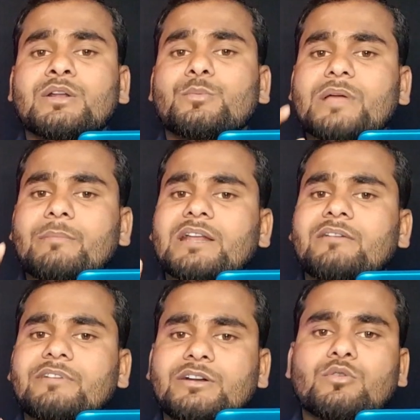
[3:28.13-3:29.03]
रुपया
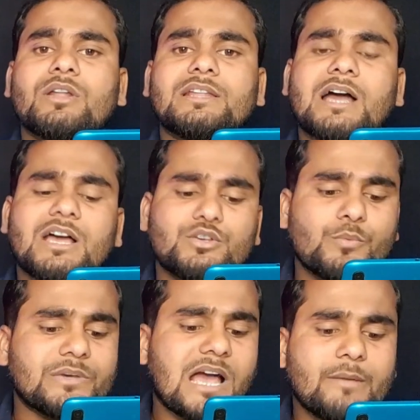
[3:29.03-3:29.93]
मैंने विड्रॉल लिया है
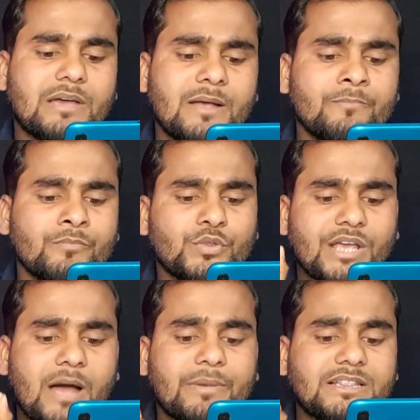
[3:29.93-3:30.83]
यू में
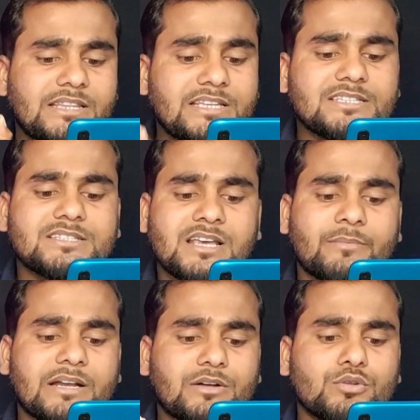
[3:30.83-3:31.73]
तो यहाँ पे तीस
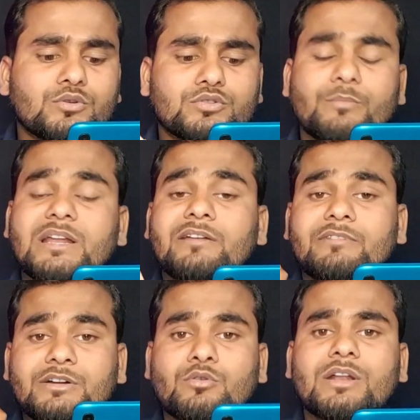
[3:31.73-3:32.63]
जनवरी को दोस्तों मैंने
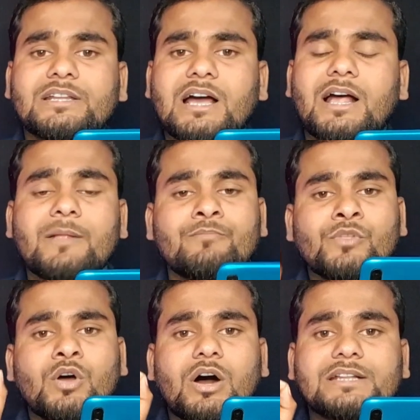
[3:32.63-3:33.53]
विड्रॉल लिया है
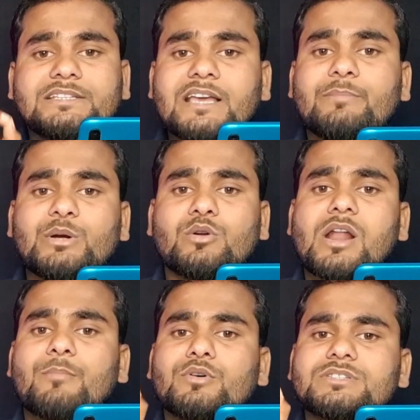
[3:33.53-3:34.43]
और ये
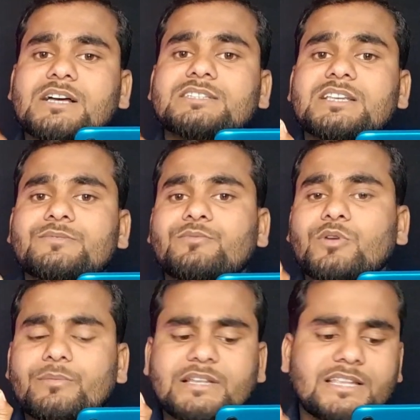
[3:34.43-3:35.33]
विड्रॉल आपको
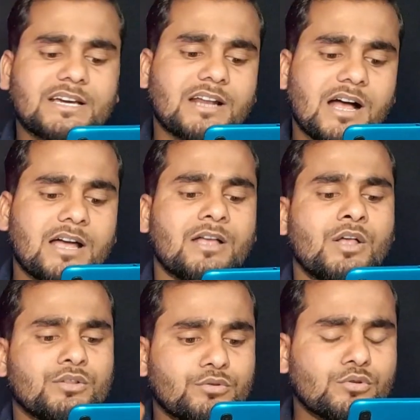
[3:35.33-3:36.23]
सक्सेसफुल भी दिख रहा है
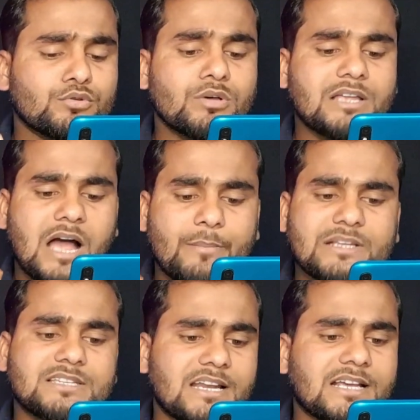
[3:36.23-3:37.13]
तो दोस्तों यहाँ
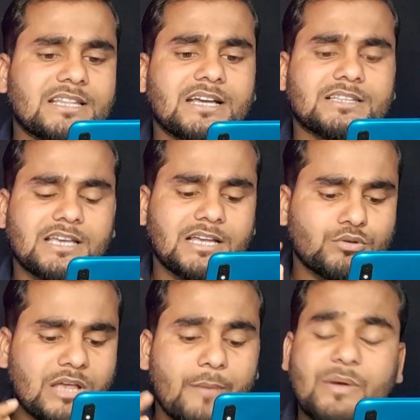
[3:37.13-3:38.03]
पे चल के देखते हैं
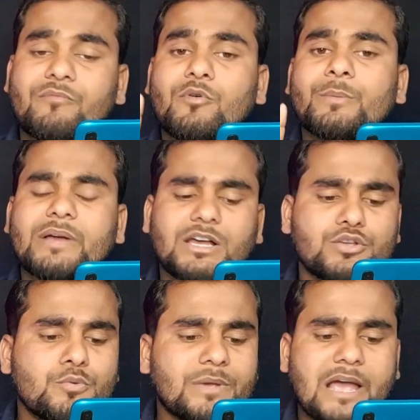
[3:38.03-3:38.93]
तो यहाँ पे फ़ोनपे के
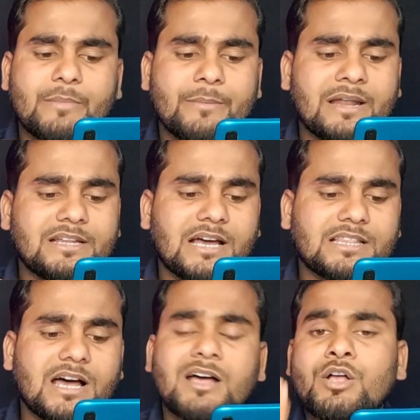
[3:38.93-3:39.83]
यू में मैं लिया
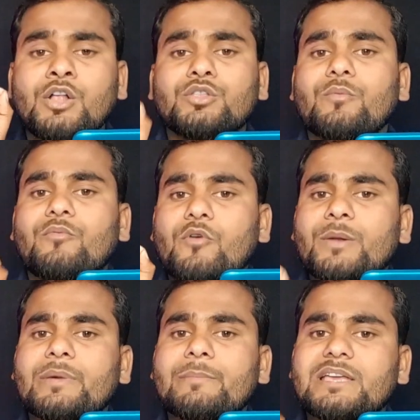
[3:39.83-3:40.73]
था तो
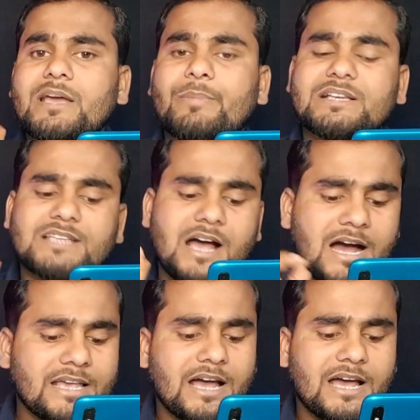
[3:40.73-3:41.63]
फ़ोनपे में ये पैसा
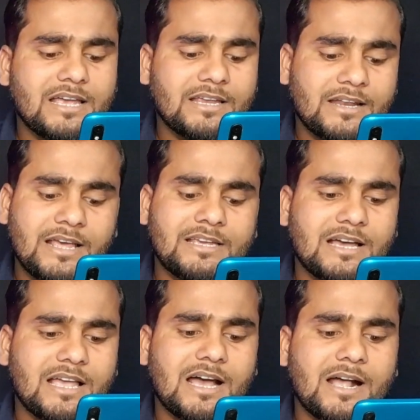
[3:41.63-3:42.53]
आया है या
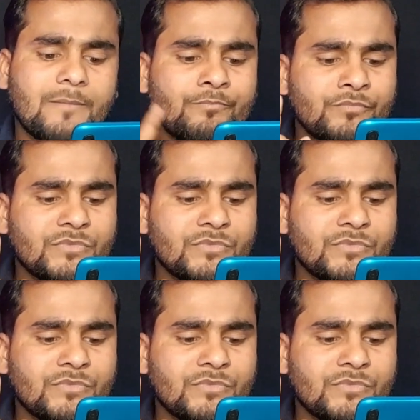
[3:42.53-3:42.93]
नहीं आया है